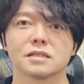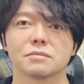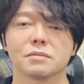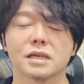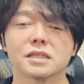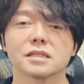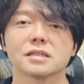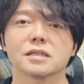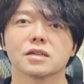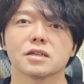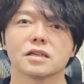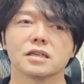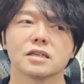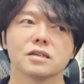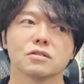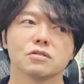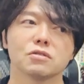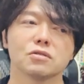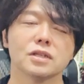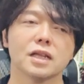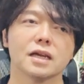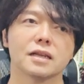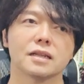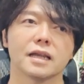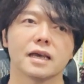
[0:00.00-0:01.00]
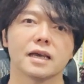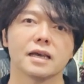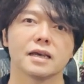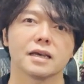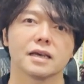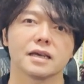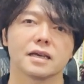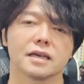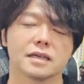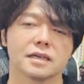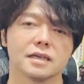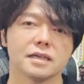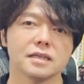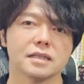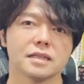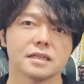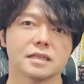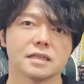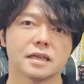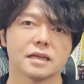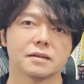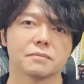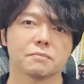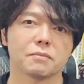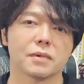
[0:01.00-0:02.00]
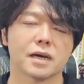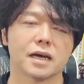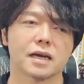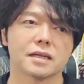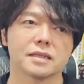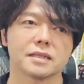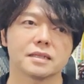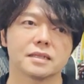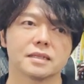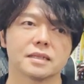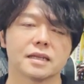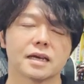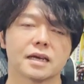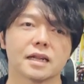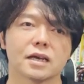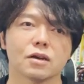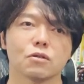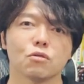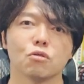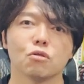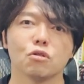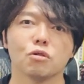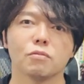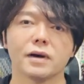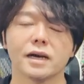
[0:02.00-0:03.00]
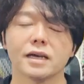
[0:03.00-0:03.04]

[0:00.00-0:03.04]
ます。なので、普段ね、1.75